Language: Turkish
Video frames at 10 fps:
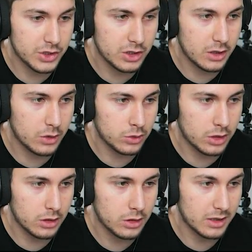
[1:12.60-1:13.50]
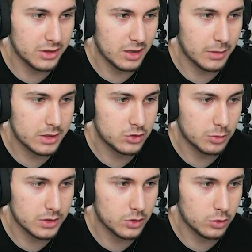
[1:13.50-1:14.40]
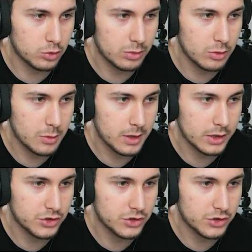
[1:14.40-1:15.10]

ve şimdi onların balını almak istiyorum. Nasıl olduğunu bilmiyorum ama